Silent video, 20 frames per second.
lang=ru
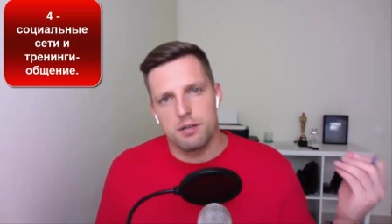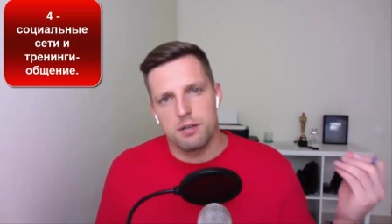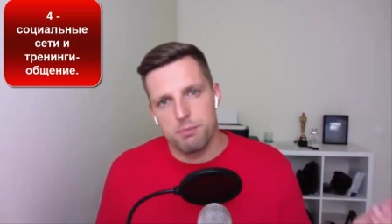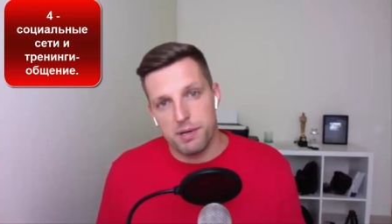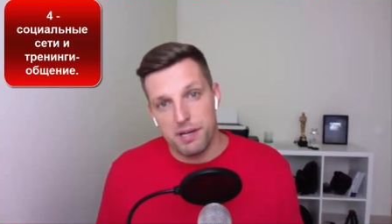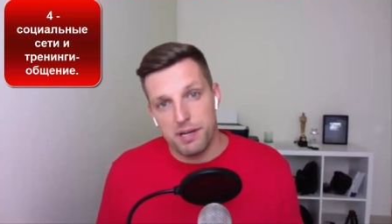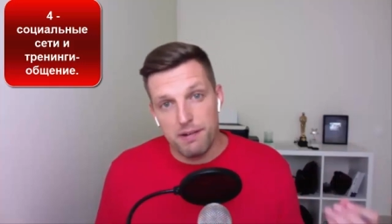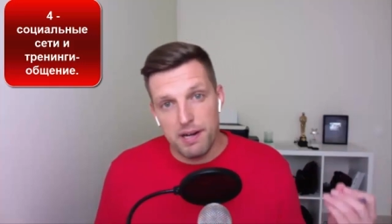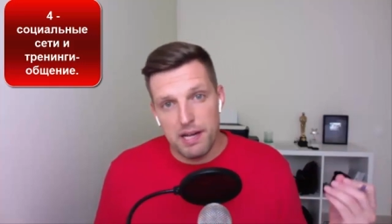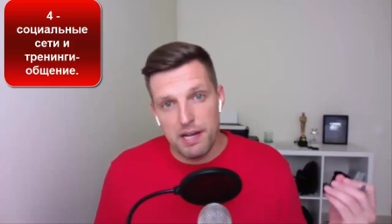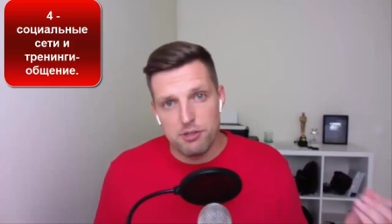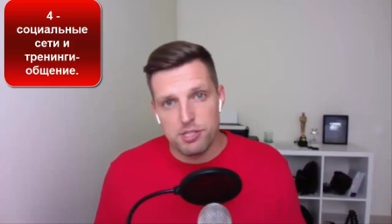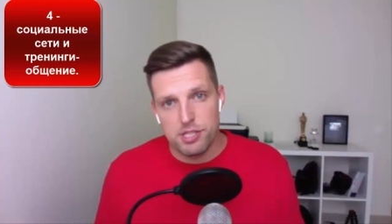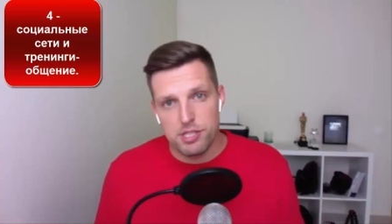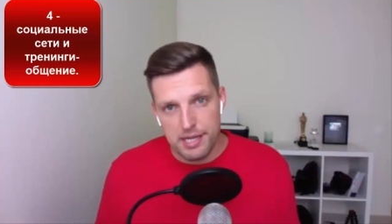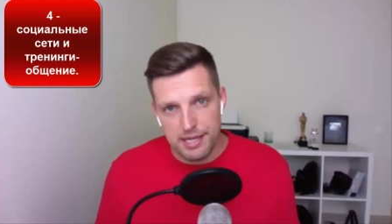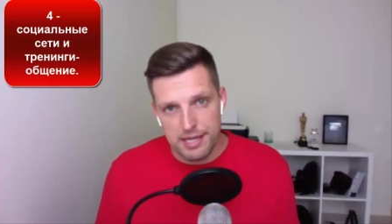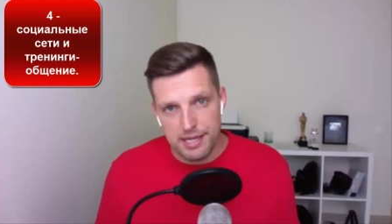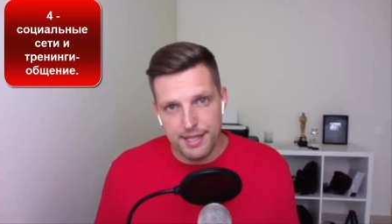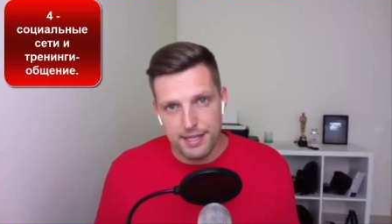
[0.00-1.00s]
проявляются
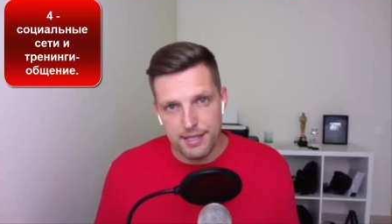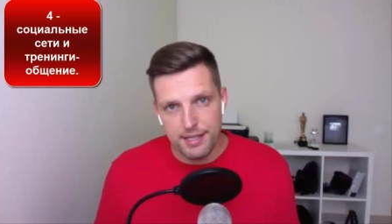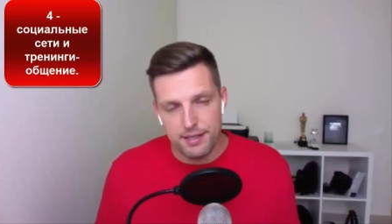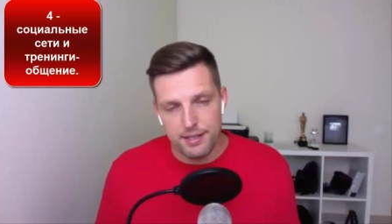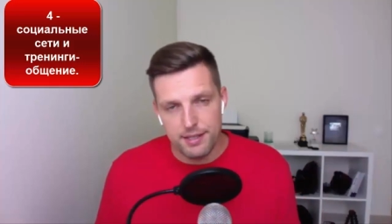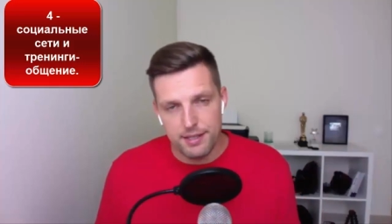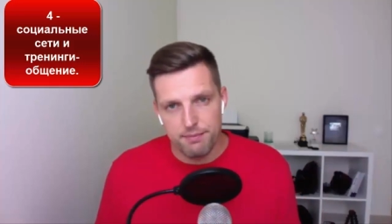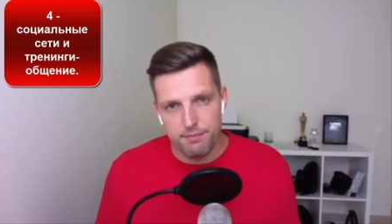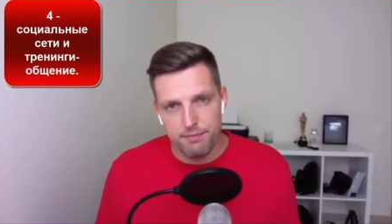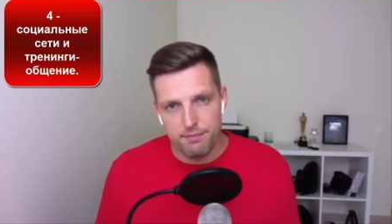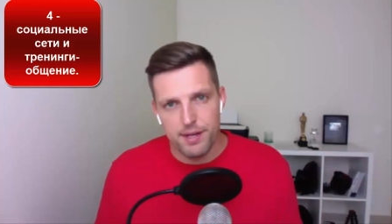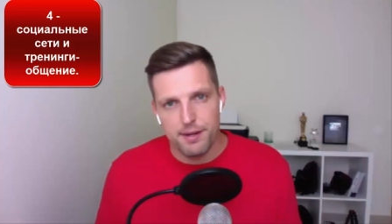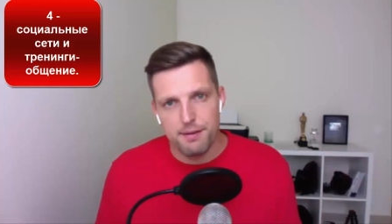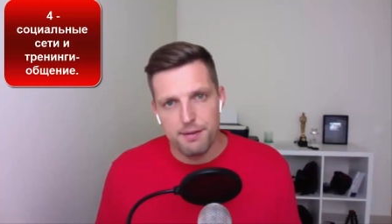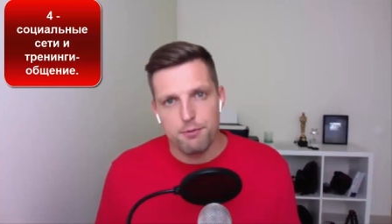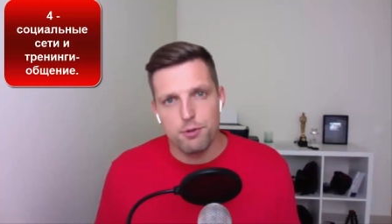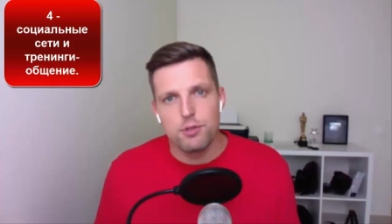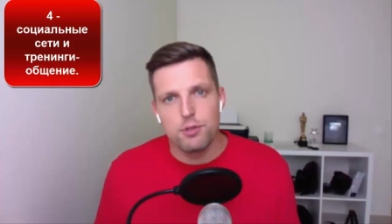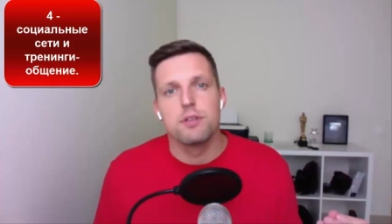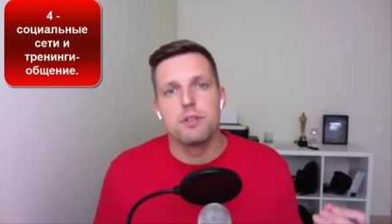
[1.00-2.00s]
клиенты. Да?
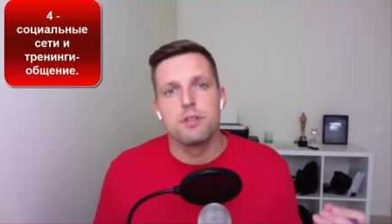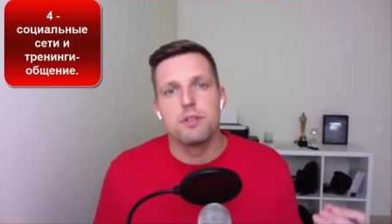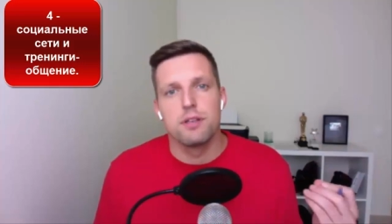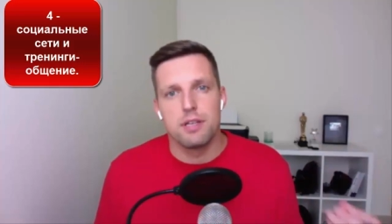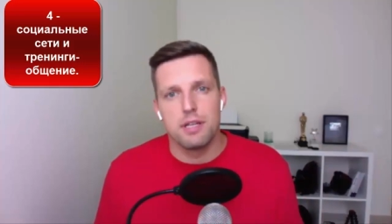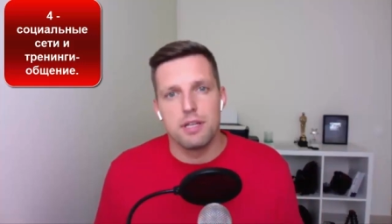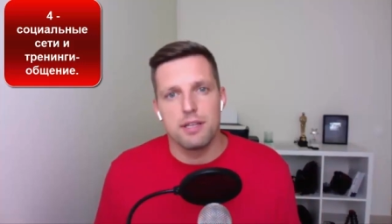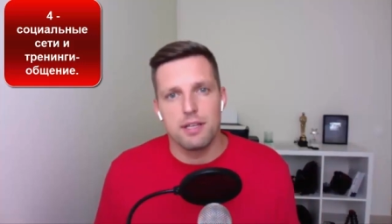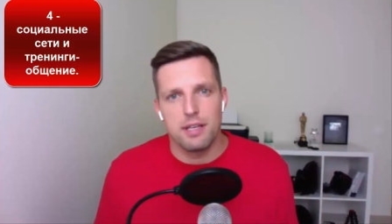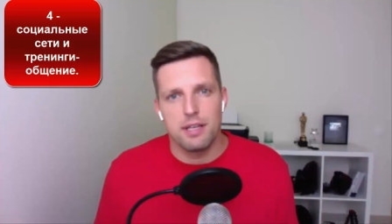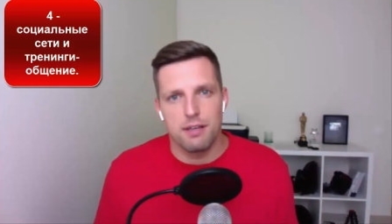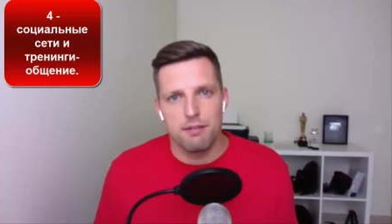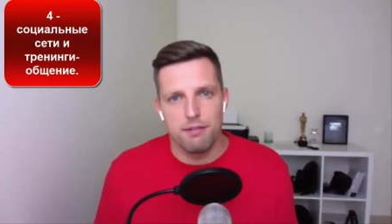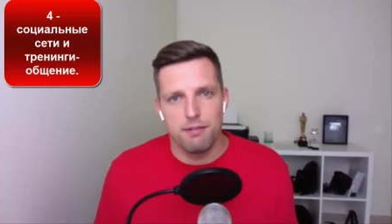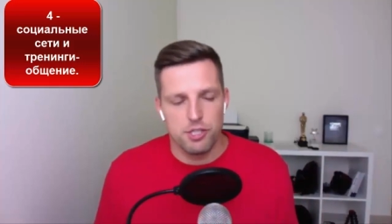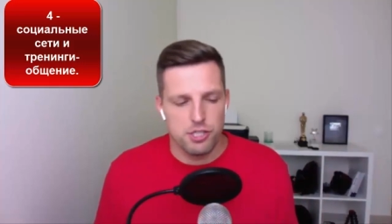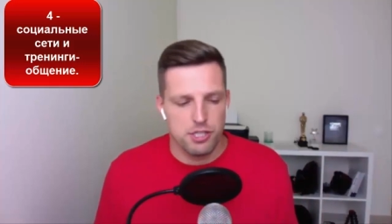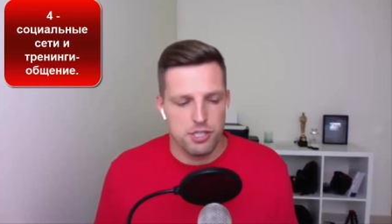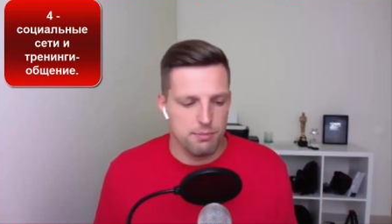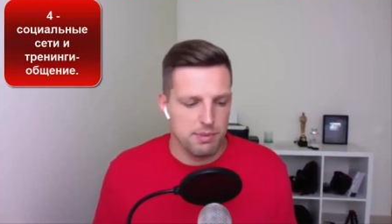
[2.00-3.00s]
Вот э, три таких
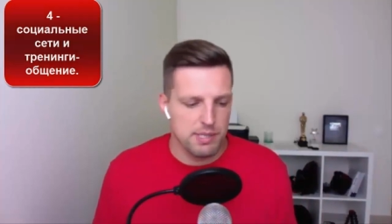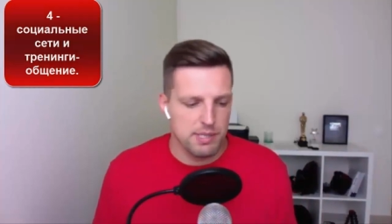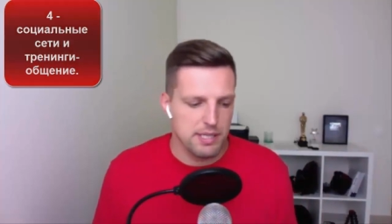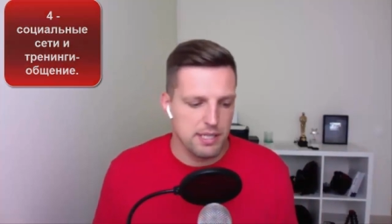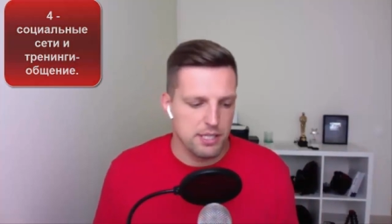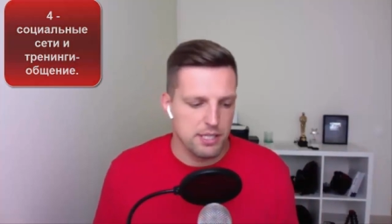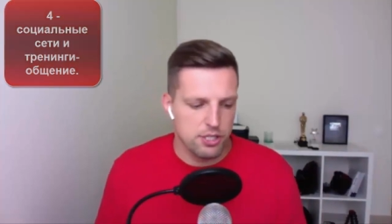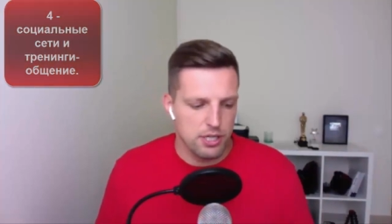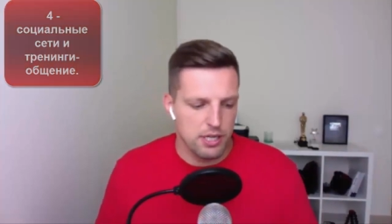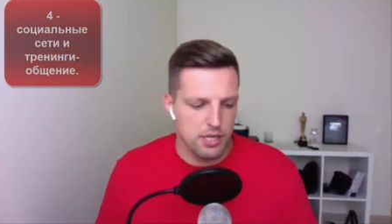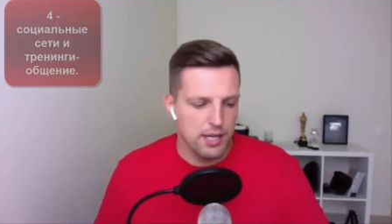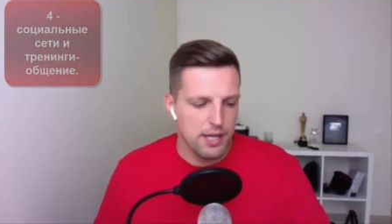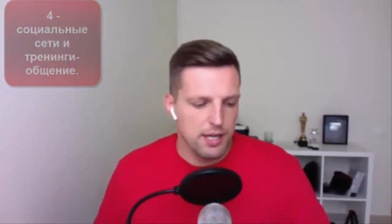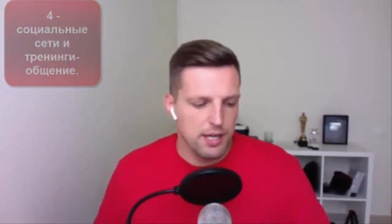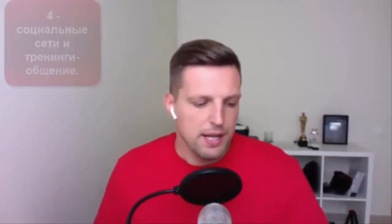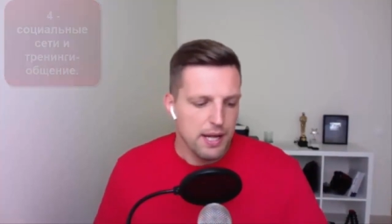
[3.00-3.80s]
вещи обозначили.